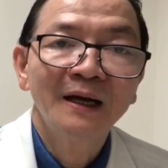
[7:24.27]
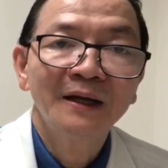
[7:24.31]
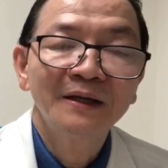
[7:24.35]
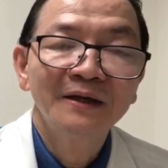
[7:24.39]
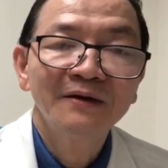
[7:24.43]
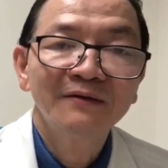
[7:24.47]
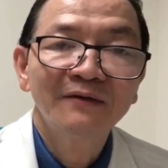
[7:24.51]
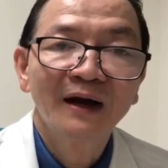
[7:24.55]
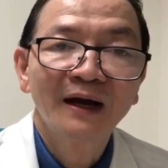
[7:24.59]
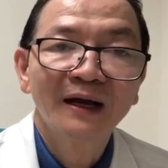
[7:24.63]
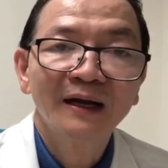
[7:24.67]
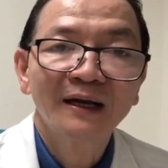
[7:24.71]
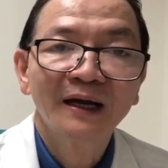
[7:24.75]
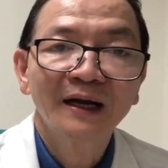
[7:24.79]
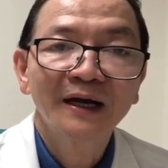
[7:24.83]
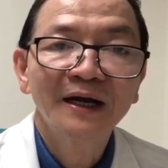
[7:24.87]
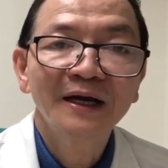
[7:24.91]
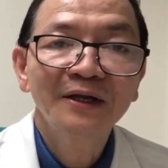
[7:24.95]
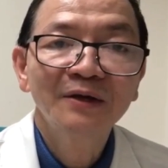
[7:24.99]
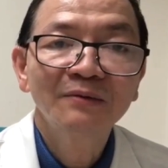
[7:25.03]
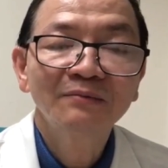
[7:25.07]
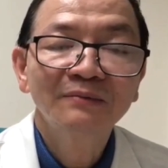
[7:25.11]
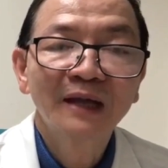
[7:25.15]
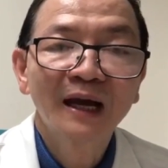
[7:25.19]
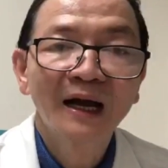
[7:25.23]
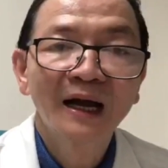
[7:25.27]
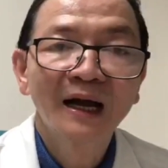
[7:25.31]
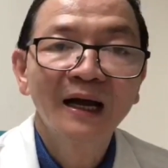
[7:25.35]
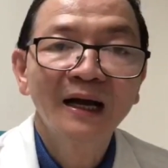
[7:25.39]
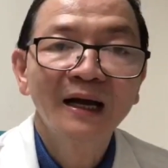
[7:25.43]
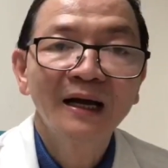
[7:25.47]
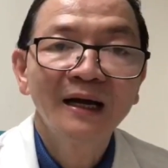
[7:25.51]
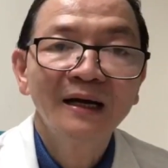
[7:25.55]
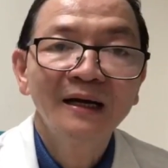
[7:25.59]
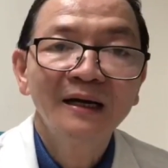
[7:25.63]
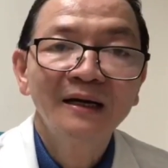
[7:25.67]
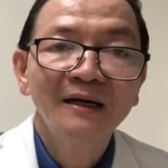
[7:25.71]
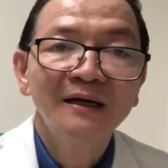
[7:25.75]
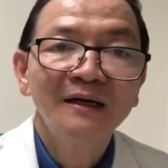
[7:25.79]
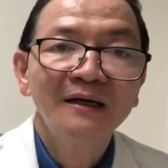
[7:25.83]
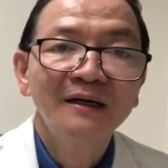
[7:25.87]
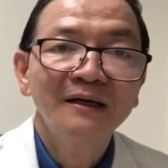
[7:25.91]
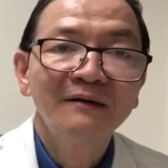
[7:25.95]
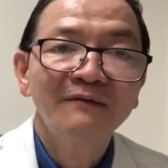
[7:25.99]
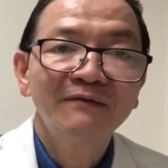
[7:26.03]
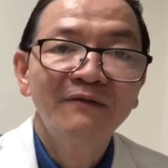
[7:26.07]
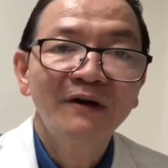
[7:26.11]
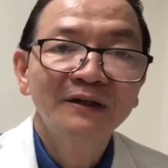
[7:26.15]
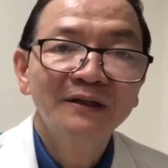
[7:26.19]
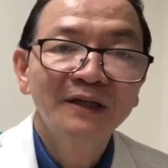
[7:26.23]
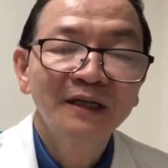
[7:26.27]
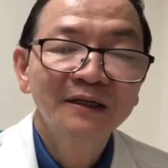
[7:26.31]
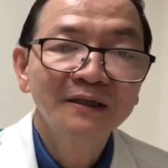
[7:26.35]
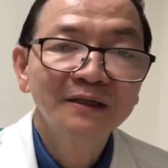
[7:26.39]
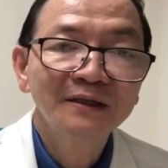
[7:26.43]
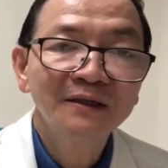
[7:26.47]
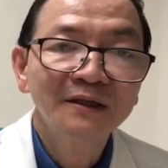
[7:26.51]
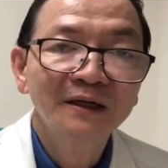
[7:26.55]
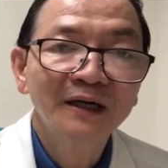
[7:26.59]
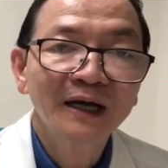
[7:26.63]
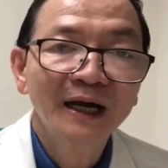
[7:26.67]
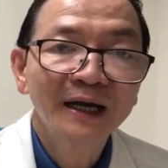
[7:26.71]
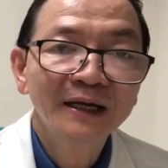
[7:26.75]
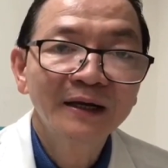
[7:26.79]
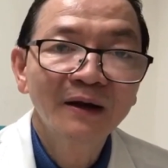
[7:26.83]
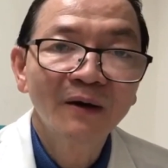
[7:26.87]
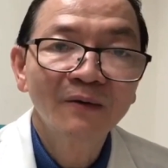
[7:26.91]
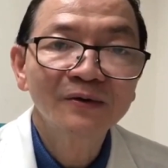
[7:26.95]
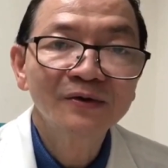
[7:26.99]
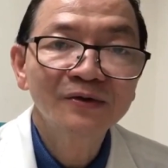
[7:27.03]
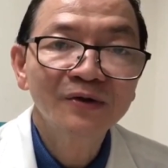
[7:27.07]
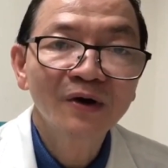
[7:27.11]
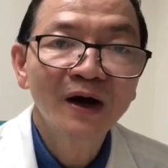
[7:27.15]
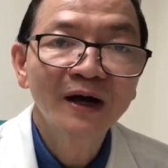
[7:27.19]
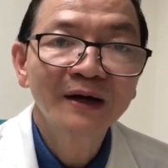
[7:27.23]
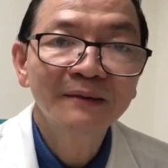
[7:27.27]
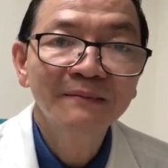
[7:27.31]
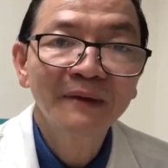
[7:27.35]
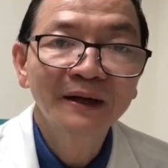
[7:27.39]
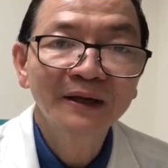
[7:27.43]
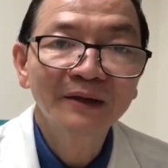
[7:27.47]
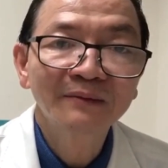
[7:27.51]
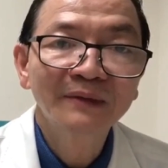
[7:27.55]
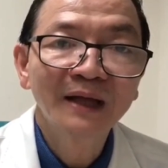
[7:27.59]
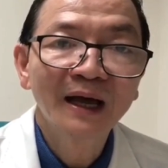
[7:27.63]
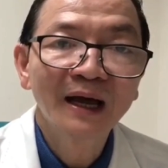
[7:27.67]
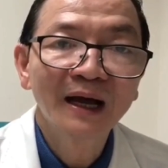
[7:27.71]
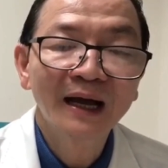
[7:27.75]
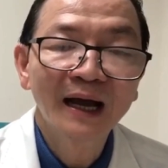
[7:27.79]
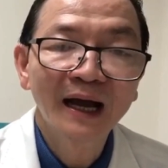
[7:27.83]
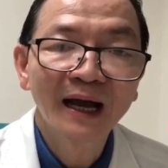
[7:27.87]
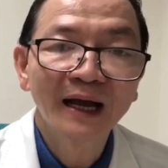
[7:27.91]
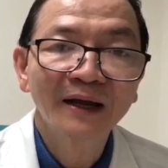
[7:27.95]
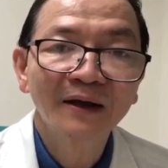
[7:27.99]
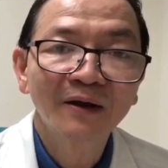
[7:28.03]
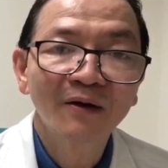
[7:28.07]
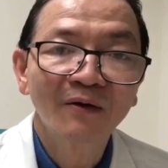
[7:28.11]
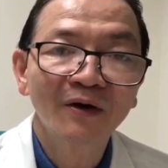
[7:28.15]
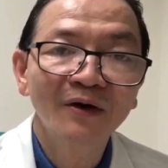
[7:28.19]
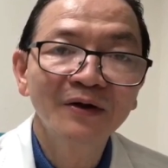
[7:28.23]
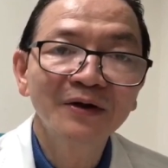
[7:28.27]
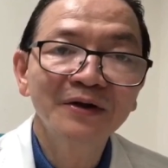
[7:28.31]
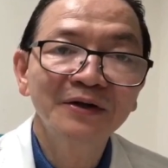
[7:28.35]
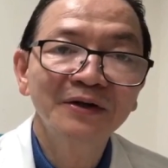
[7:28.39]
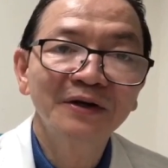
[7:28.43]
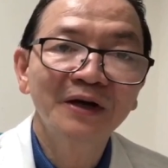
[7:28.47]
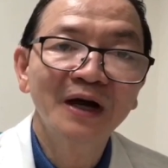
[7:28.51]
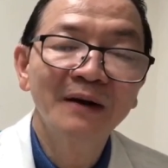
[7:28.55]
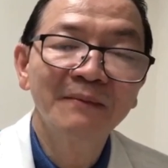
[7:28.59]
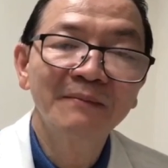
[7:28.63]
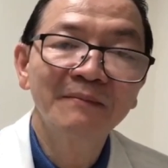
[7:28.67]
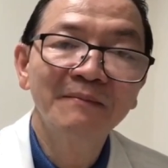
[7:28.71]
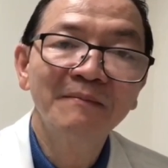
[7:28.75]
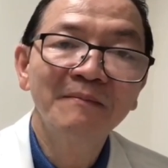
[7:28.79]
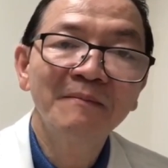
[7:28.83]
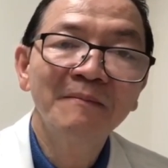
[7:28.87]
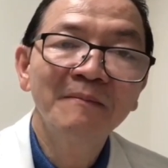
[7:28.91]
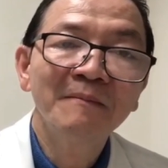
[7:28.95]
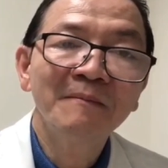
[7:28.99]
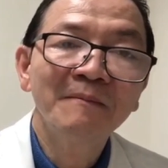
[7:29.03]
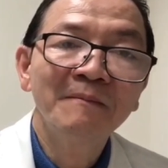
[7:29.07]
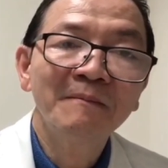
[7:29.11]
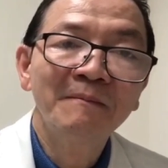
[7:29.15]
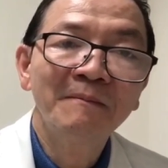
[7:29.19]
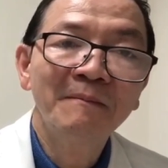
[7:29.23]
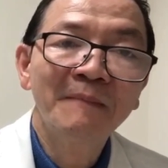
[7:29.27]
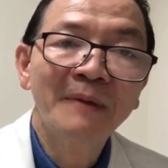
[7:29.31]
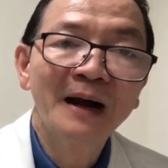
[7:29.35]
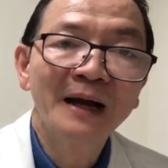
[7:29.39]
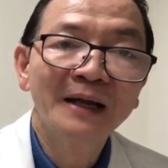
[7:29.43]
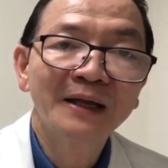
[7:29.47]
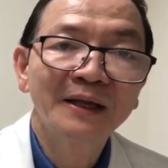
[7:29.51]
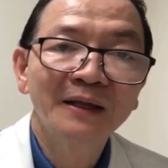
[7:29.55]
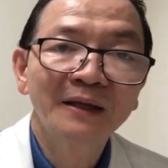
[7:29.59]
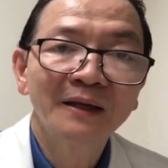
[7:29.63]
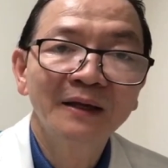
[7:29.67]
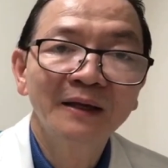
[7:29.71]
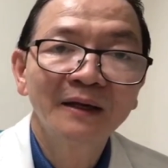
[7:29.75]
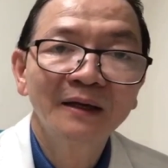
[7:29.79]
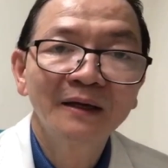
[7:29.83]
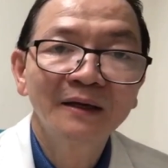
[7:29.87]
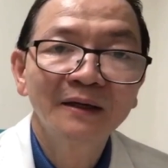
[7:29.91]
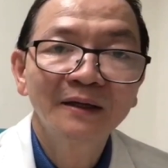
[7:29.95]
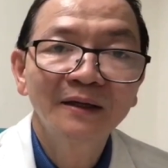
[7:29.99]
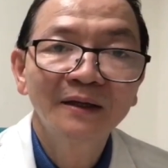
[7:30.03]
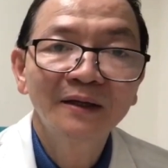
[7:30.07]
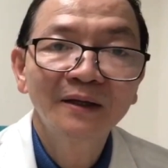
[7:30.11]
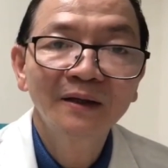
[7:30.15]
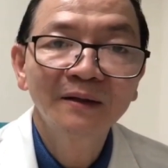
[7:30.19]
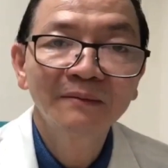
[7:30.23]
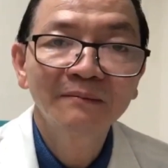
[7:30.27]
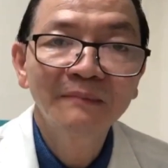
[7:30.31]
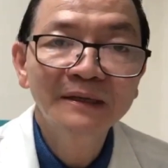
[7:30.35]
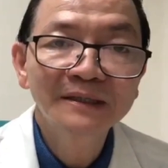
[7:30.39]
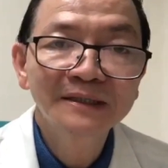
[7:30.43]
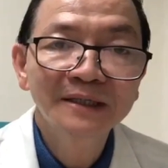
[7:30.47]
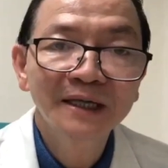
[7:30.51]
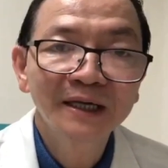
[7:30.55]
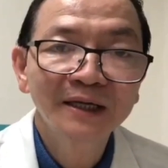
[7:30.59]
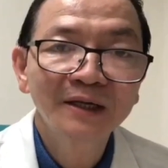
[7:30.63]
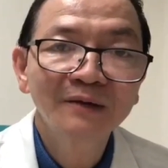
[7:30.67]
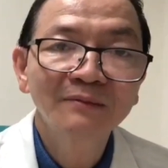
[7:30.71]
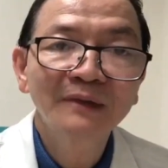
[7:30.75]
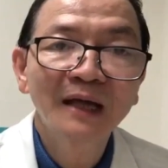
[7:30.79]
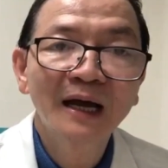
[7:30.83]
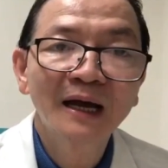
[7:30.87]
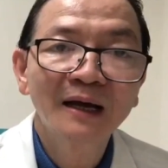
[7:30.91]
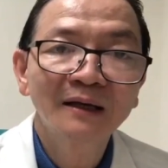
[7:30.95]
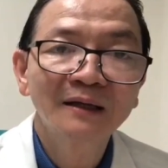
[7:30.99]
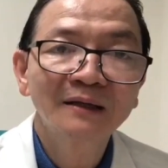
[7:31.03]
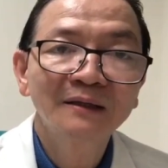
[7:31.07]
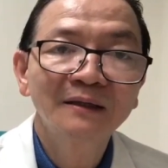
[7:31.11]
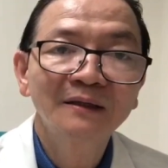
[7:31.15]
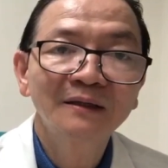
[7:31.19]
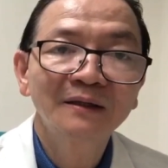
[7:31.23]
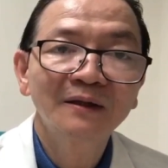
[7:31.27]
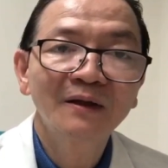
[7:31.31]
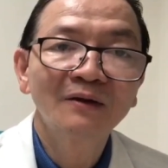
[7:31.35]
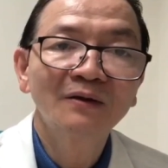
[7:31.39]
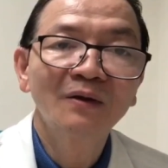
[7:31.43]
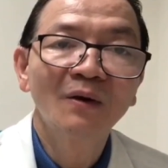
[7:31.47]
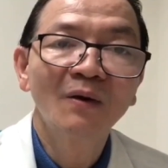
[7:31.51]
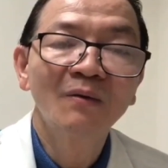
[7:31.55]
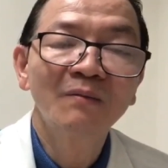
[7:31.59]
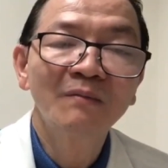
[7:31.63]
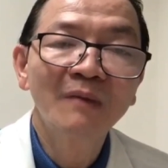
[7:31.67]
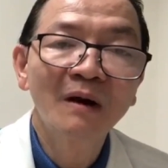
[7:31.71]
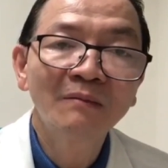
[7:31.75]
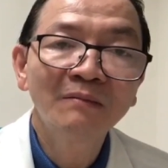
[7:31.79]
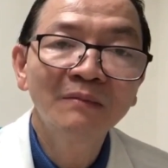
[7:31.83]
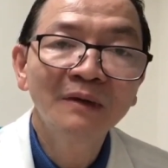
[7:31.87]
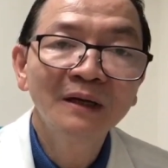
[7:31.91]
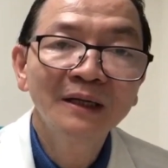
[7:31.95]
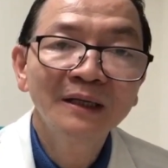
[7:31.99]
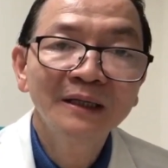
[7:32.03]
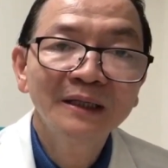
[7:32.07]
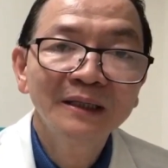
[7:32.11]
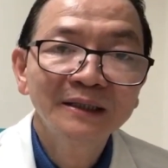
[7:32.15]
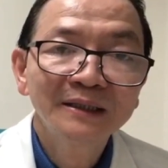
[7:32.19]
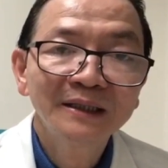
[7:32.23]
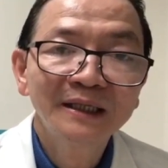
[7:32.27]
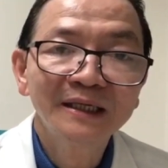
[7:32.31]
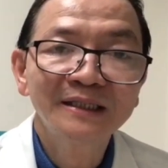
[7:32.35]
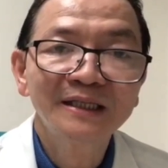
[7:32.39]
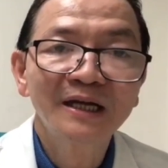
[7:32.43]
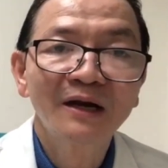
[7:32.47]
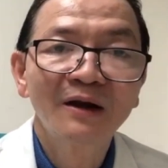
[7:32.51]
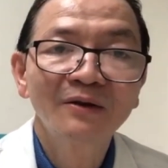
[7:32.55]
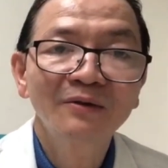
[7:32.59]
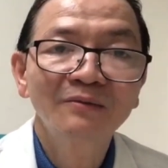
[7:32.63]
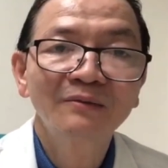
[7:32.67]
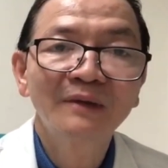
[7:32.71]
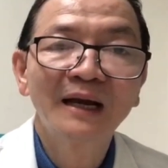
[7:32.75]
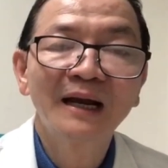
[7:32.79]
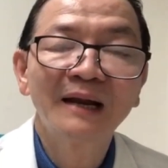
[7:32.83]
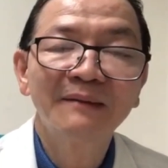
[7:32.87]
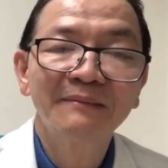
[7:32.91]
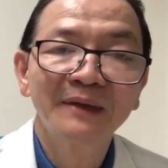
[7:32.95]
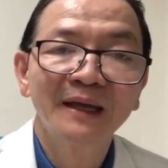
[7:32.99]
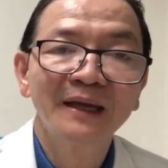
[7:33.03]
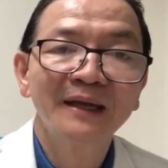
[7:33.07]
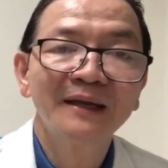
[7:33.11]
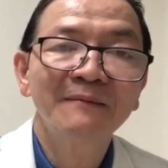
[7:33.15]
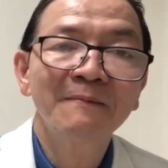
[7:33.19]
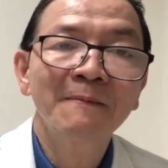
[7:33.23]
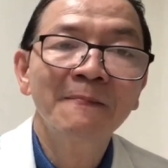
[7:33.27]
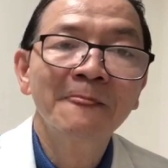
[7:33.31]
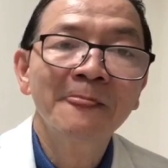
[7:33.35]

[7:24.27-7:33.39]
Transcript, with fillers: như vậy khi chúng ta phân tích được cái nội soi mà chúng ta hàng ngày còn đối với trường hợp mà bác sĩ chúng ta cho thổi bóng thì sau đó chúng ta làm gì